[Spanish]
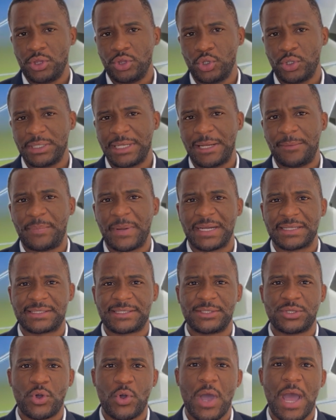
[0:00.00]
donde el
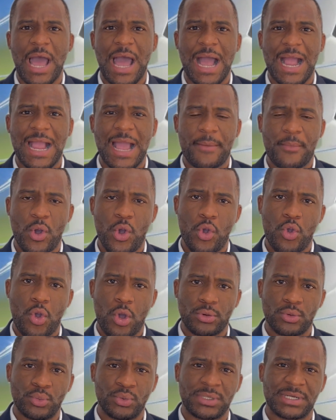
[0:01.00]
partido acabó
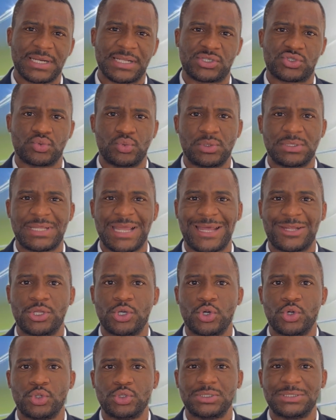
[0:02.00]
con un
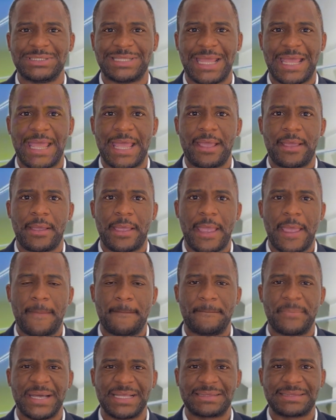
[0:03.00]
resultado de
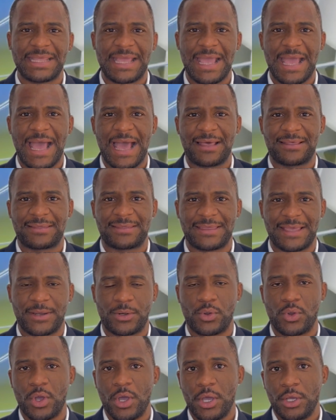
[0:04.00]
empate a
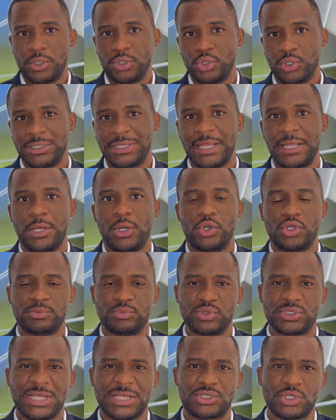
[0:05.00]
cero, donde los
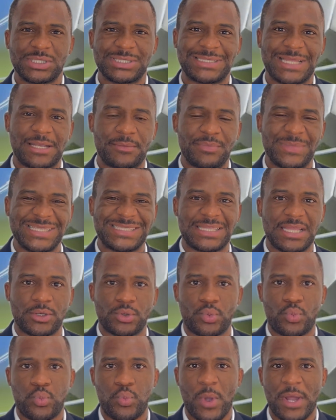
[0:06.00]
muchachos del
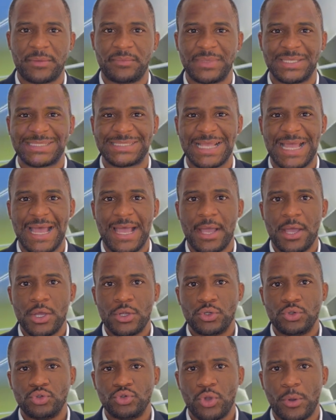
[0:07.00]
Mister Juan Micha
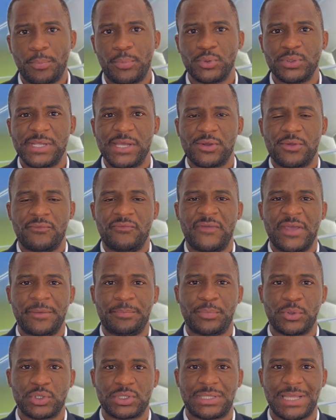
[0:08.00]
no pudieron
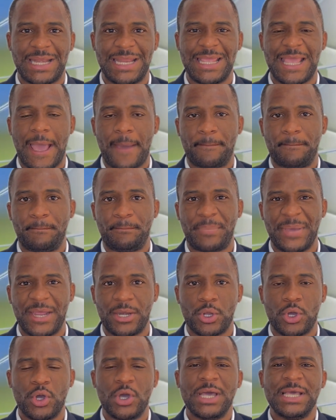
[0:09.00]
ver portería,
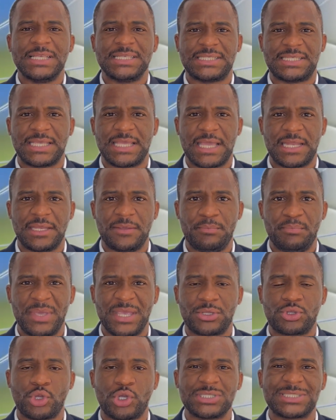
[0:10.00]
pero siguen
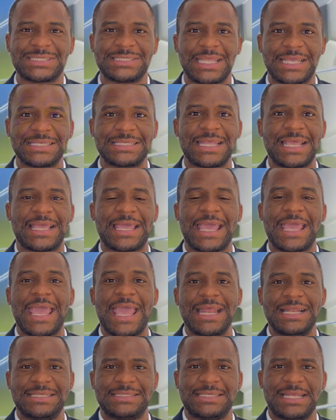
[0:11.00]
invictos desde que
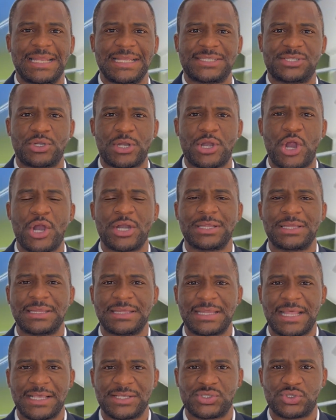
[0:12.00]
el seleccionador
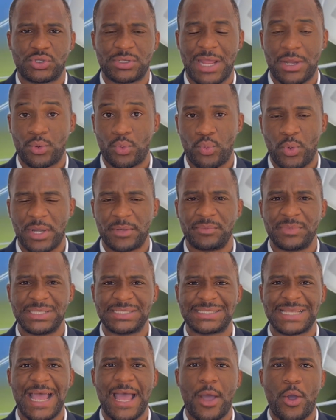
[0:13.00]
nacional Juan
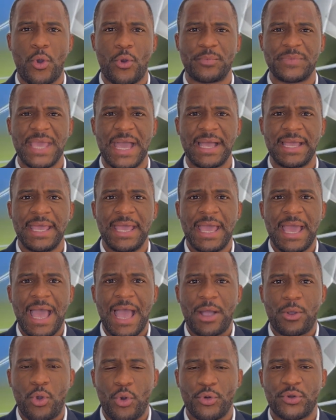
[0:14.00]
Michá Obiang,
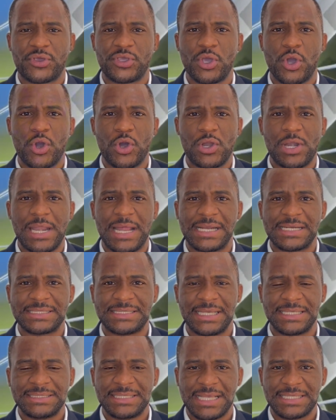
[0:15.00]
cogió las
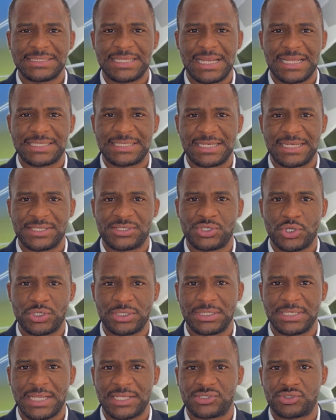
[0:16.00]
riendas de la
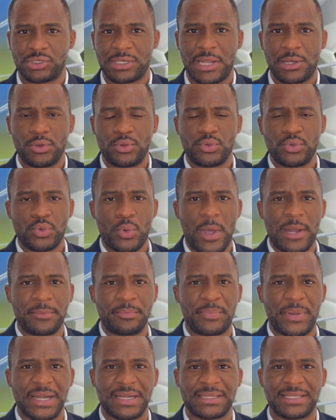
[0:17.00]
selección nacional, no
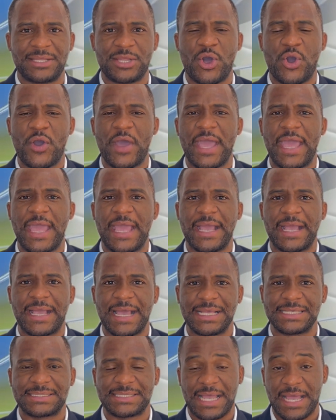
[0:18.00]
han perdido en
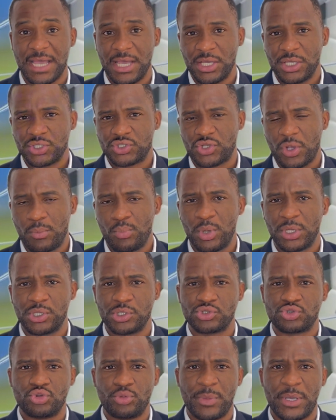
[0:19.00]
casa. Son
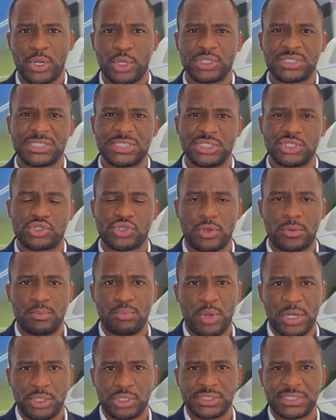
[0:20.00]
buenos números y
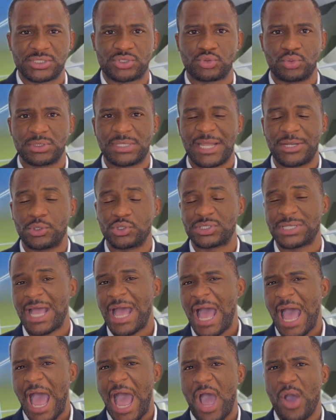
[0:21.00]
son buenos resultados,
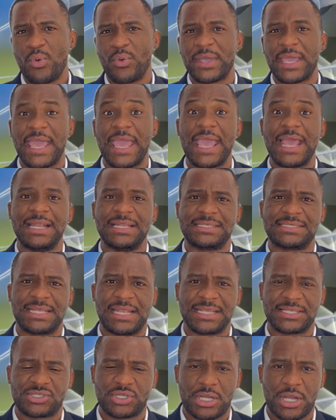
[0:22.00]
aunque el
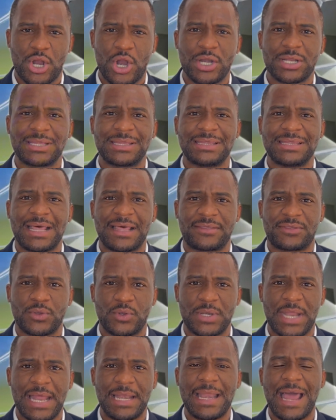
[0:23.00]
seleccionador
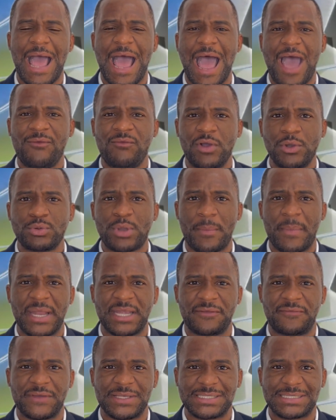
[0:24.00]
nacional ha vuelto a
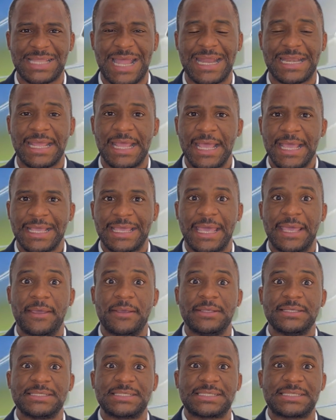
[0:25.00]
manifestar
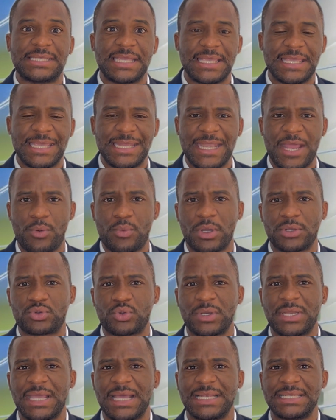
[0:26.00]
que si Guinea
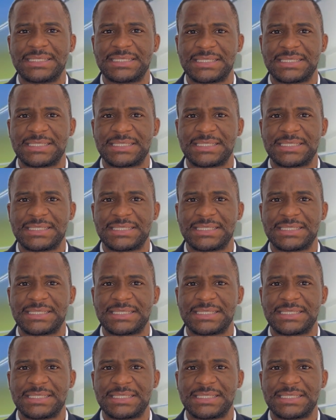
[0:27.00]
Ecuatorial